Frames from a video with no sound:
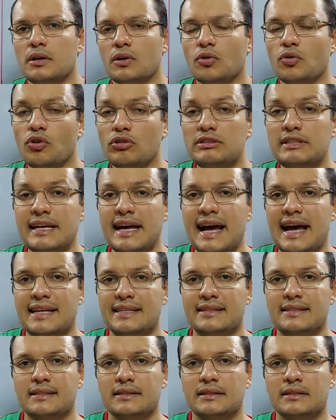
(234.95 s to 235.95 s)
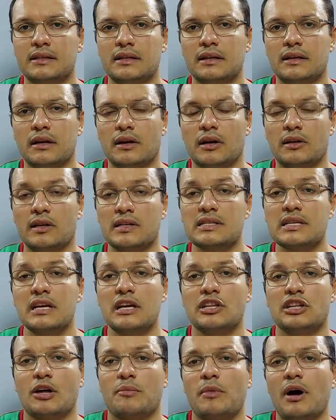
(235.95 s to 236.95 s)
جود ات خلاص
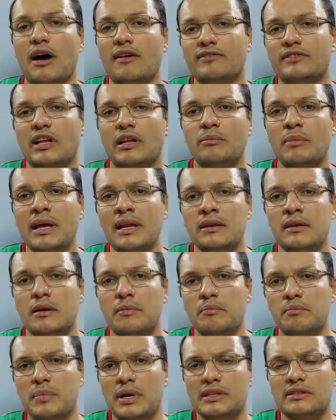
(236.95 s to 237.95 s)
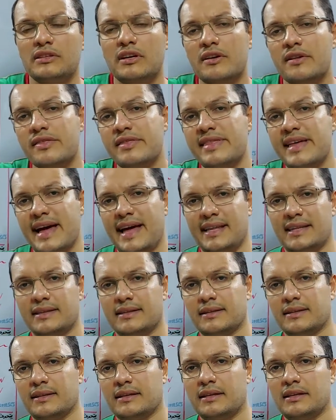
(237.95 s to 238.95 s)
طب افضل من بيتر ذان
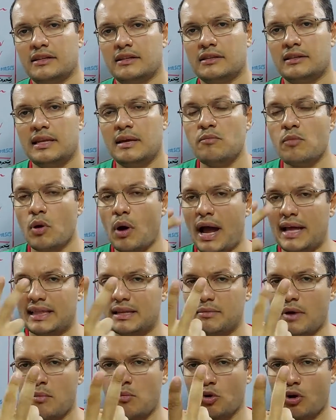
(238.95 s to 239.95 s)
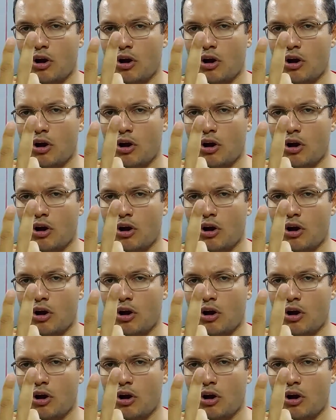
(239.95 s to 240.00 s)
دي هتبقى